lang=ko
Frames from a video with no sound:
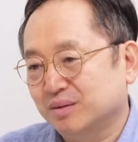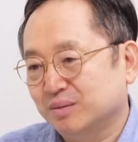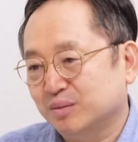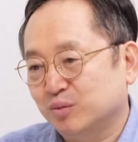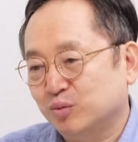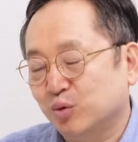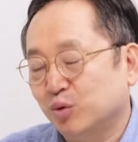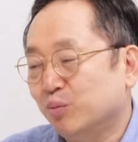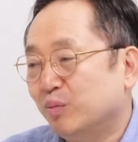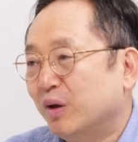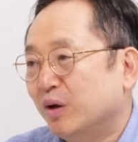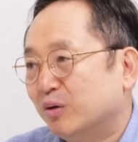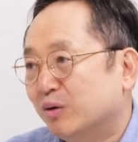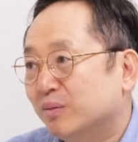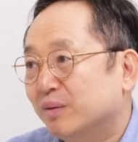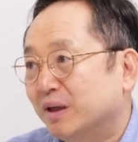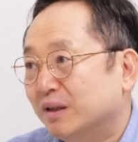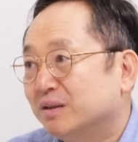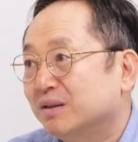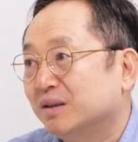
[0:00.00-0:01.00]
동맹으로
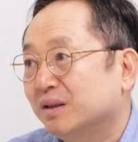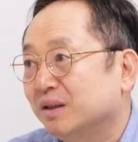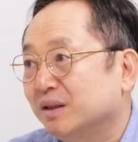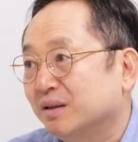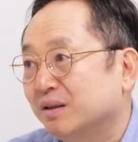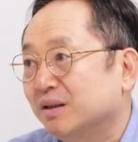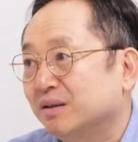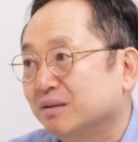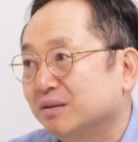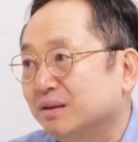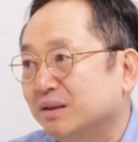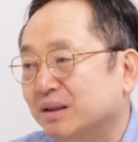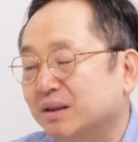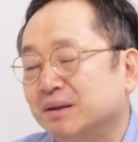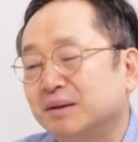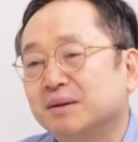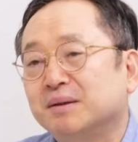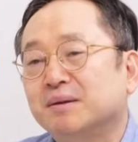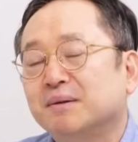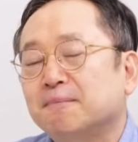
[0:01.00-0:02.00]
발전하게
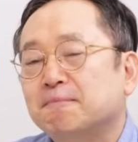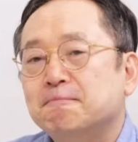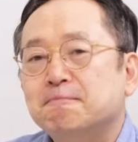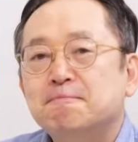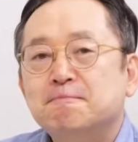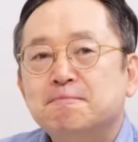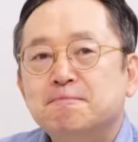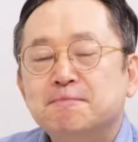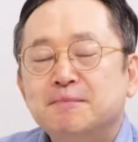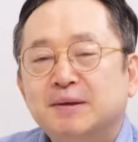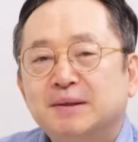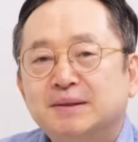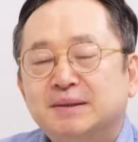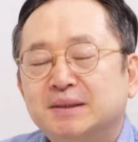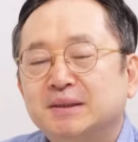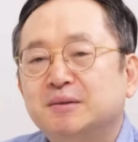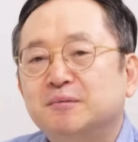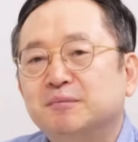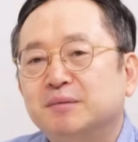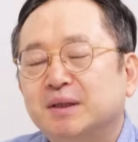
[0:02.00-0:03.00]
되는데
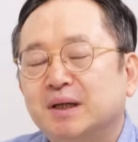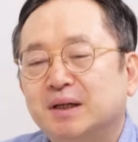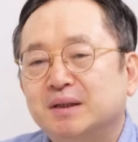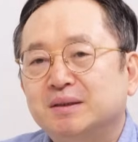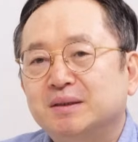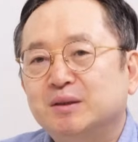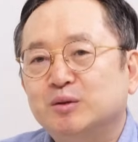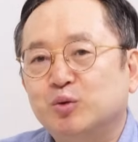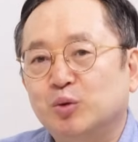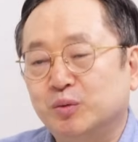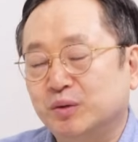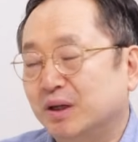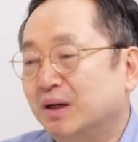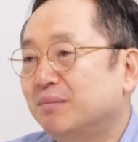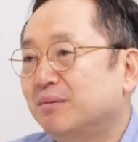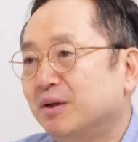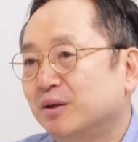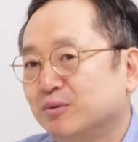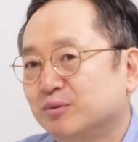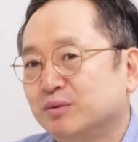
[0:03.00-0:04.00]
지금까지
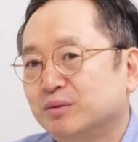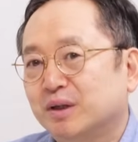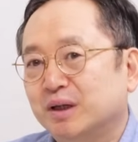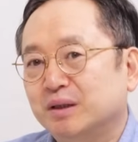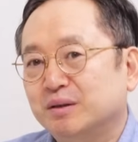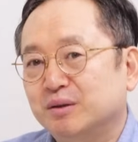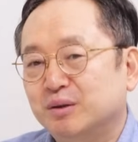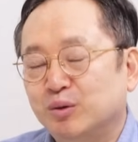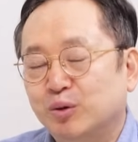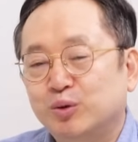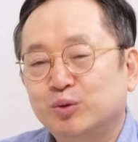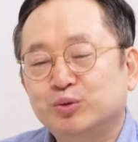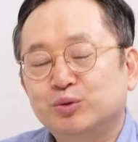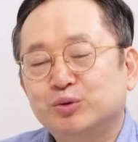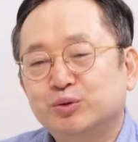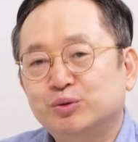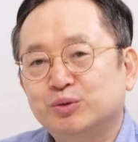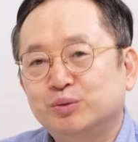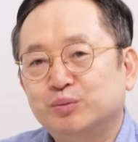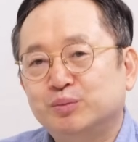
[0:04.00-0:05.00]
동남아 국가들
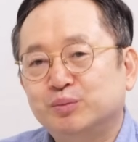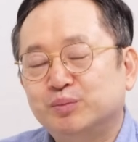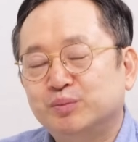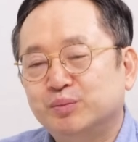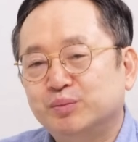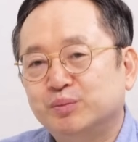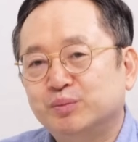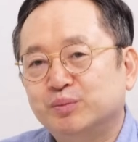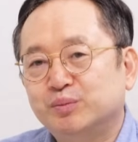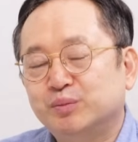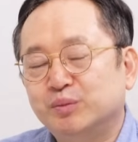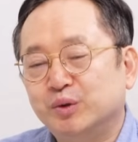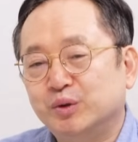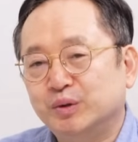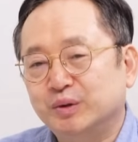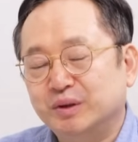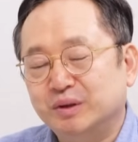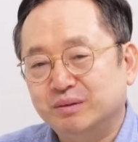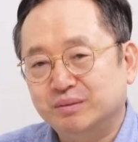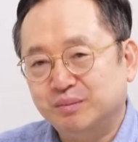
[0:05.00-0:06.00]
호주,
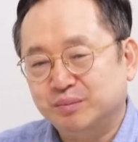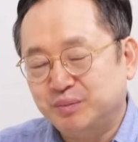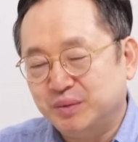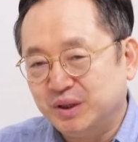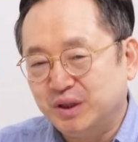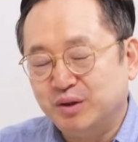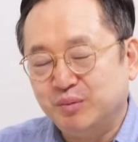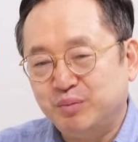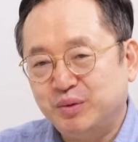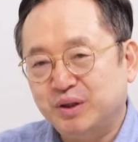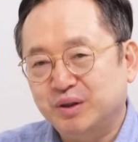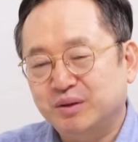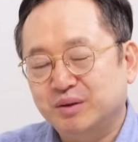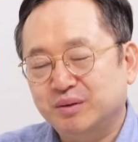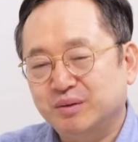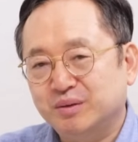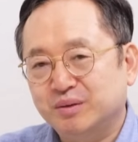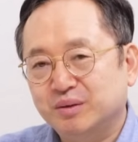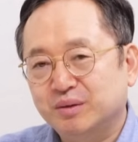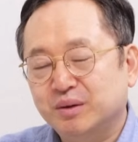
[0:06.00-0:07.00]
뭐
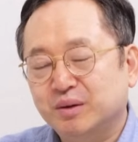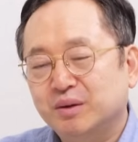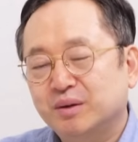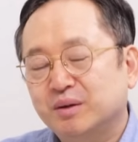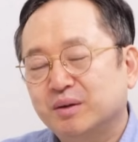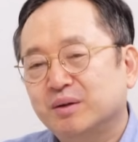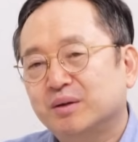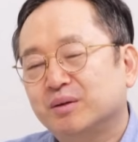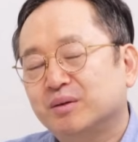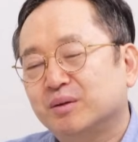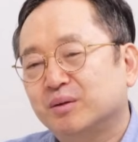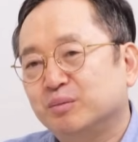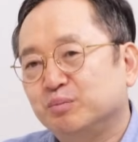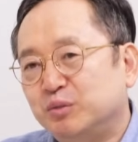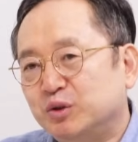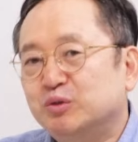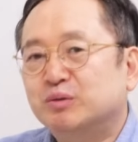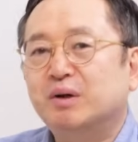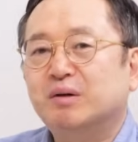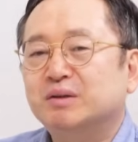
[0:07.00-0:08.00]
필리핀, 어,
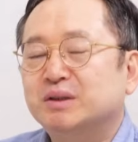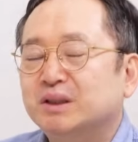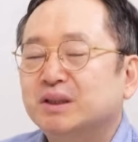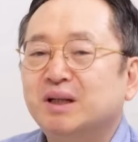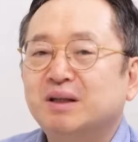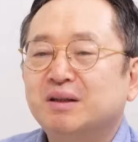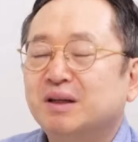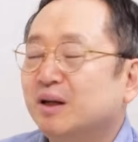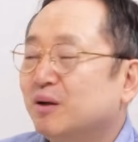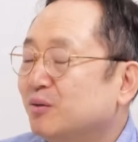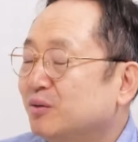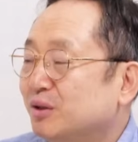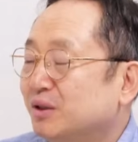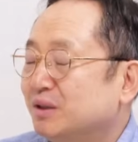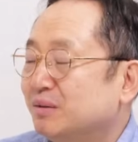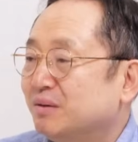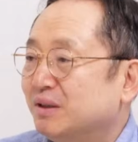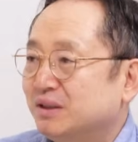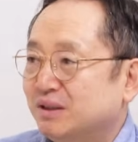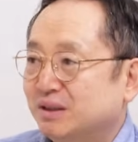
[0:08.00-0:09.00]
미국하고 친한 나라도
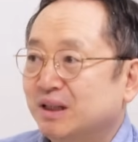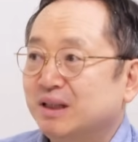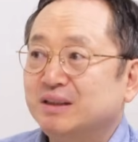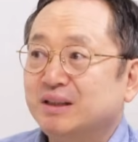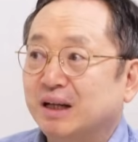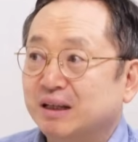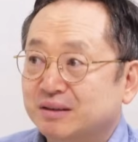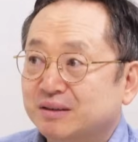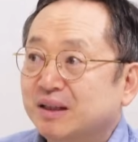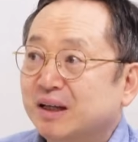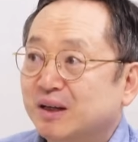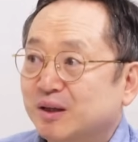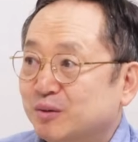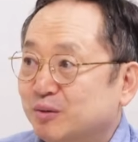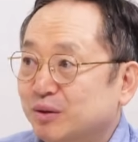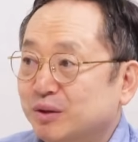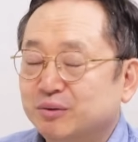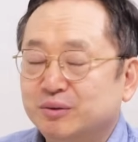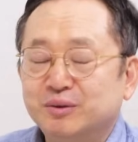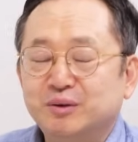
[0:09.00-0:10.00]
있지만 친하지 않은
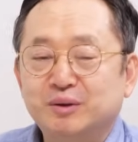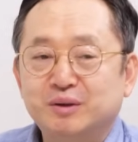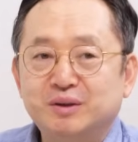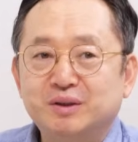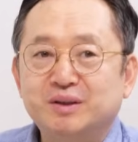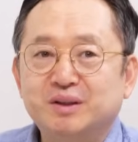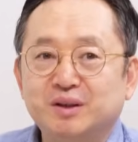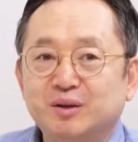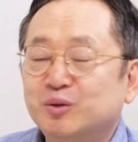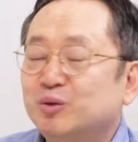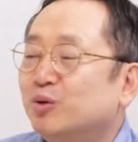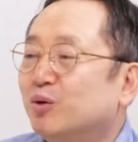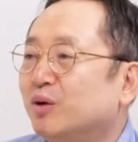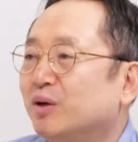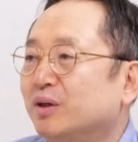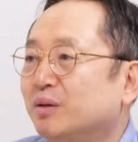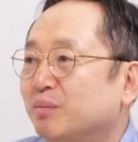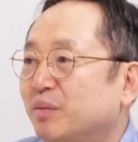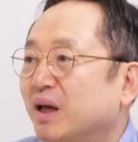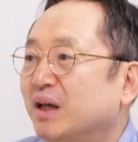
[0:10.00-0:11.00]
나라도 있고요. 네. 특히
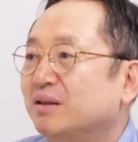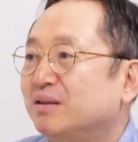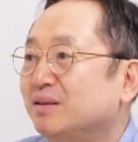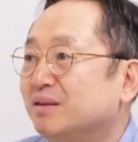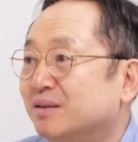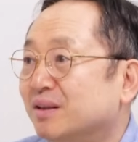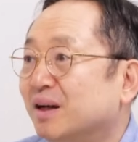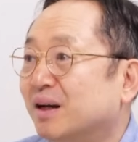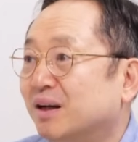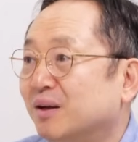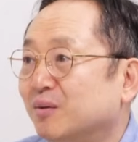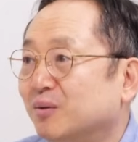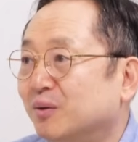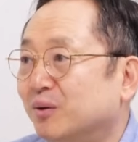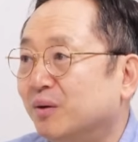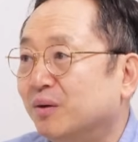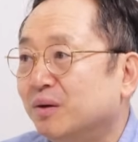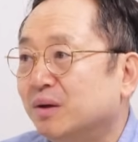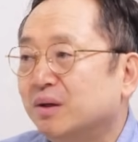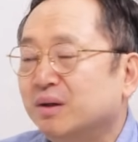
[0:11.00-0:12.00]
인도가 페이스 이상하고